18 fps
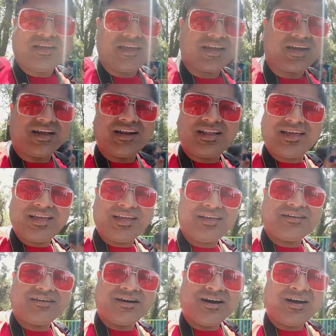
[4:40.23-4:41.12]
এখানে
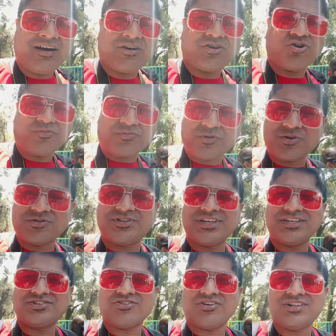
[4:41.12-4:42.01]
রোপ
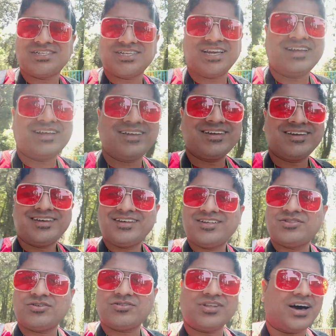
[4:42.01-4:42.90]
ক্রুজিং চলছে
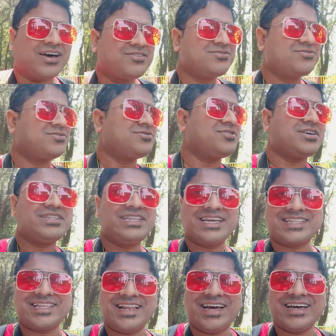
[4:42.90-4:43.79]
তো দারুণ সুন্দর
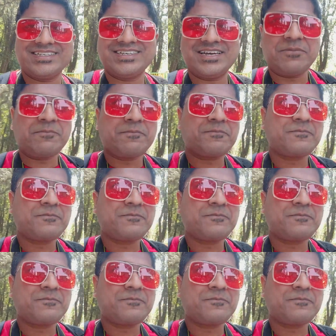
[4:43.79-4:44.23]
দেখতে লাগছে